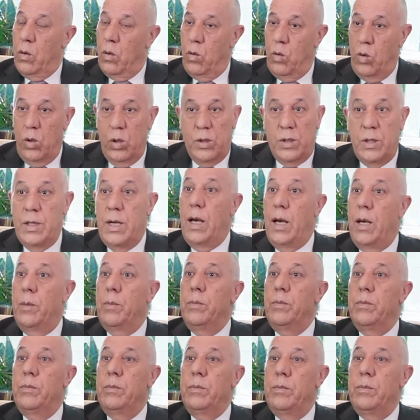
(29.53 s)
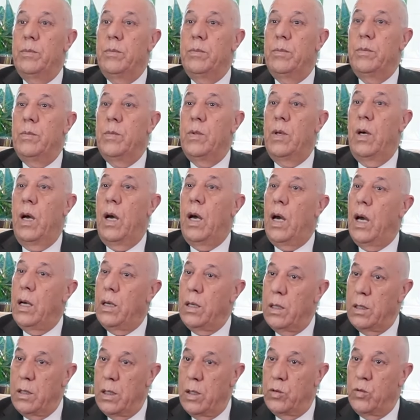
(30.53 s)
قلت نعم
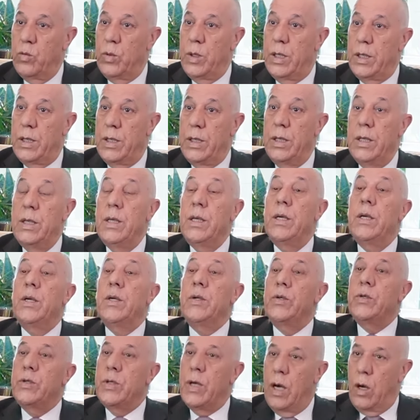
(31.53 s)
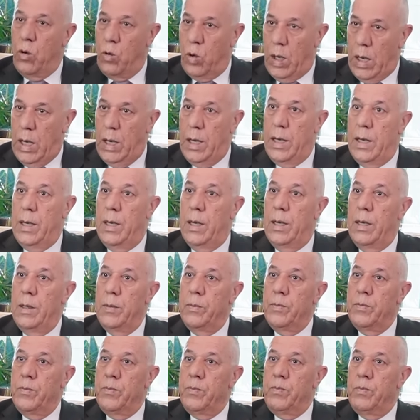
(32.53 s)
حلل يا دويري سأحلل
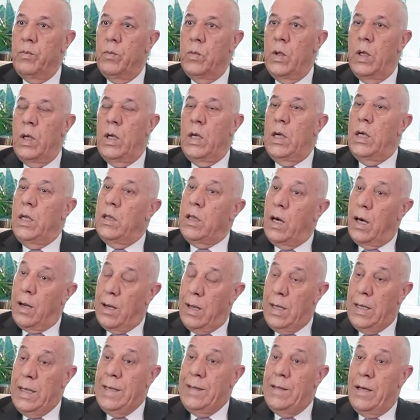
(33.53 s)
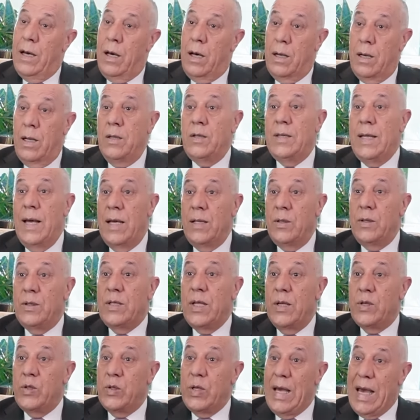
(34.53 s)
إذا إذا أردت أن
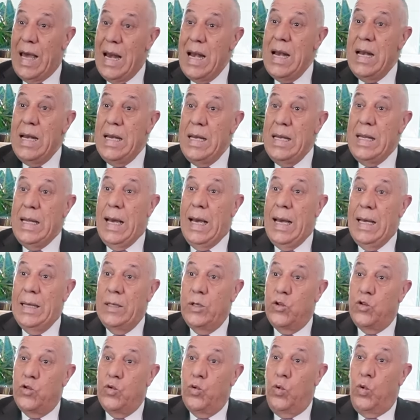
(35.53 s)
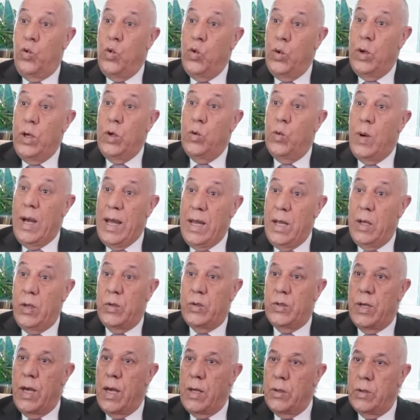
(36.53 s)
تسألني عن شعوري
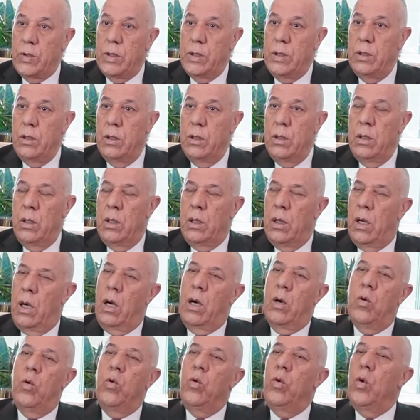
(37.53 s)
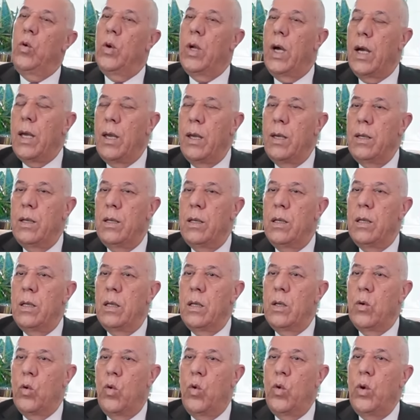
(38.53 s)
وإحساسي أقول لك
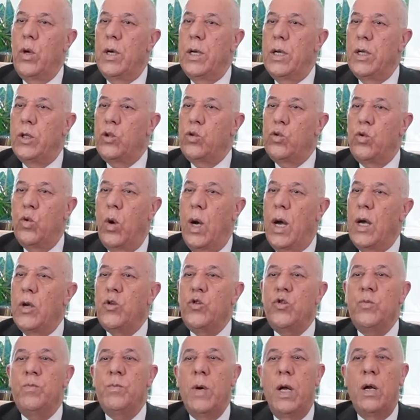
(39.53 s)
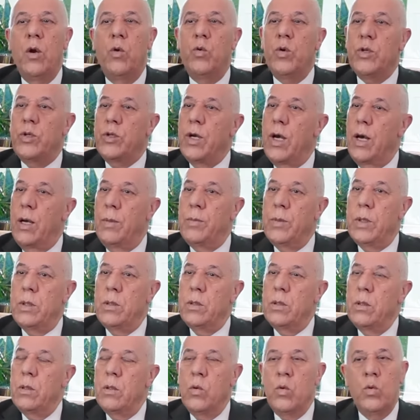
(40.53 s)
قلدت أجمل
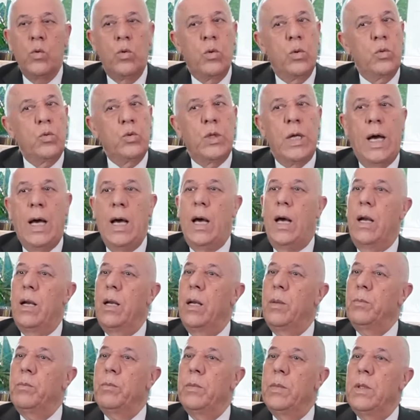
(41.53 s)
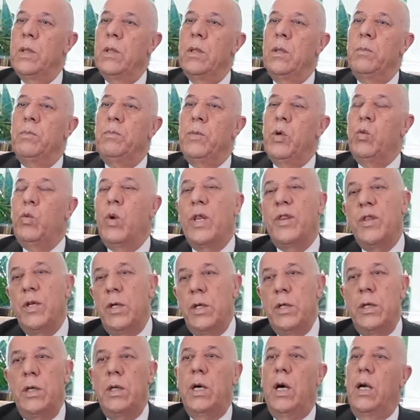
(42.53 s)
وسام كنت أحلم
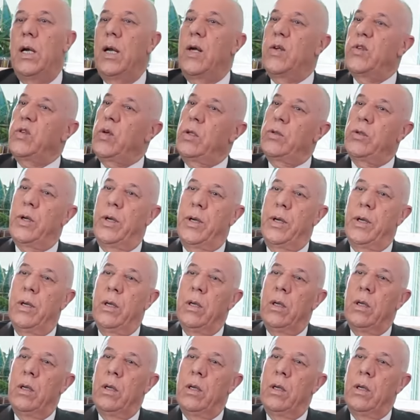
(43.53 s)
بوضعه على صدري